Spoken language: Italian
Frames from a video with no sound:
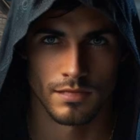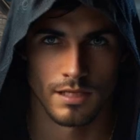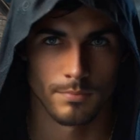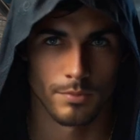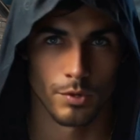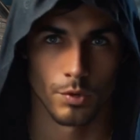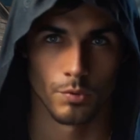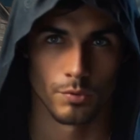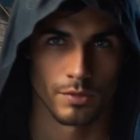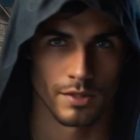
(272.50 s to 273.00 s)

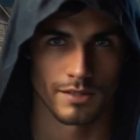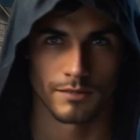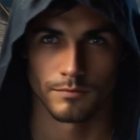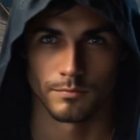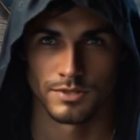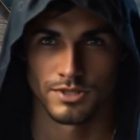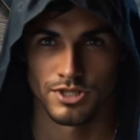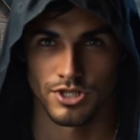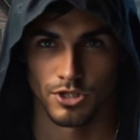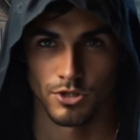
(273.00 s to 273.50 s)
La paura
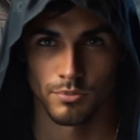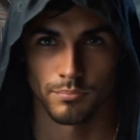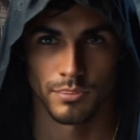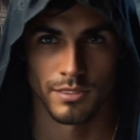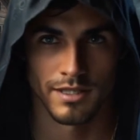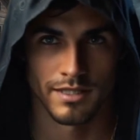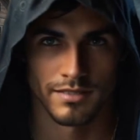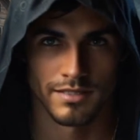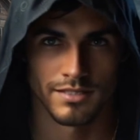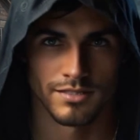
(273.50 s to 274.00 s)
cominciava a
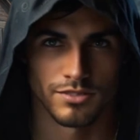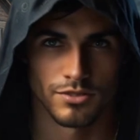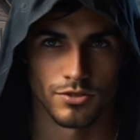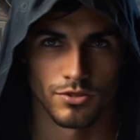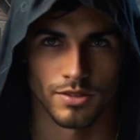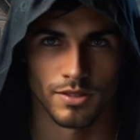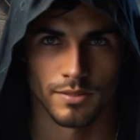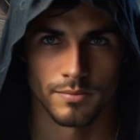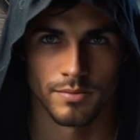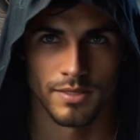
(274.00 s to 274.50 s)
prendere il
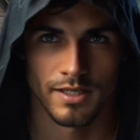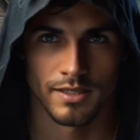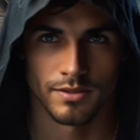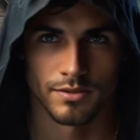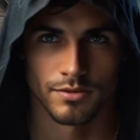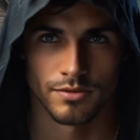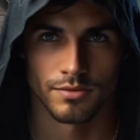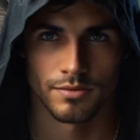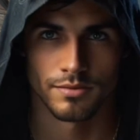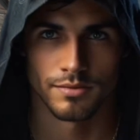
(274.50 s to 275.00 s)

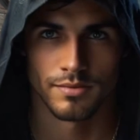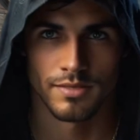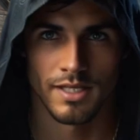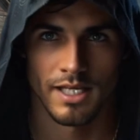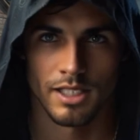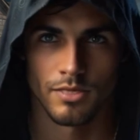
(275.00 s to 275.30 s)
sopravvento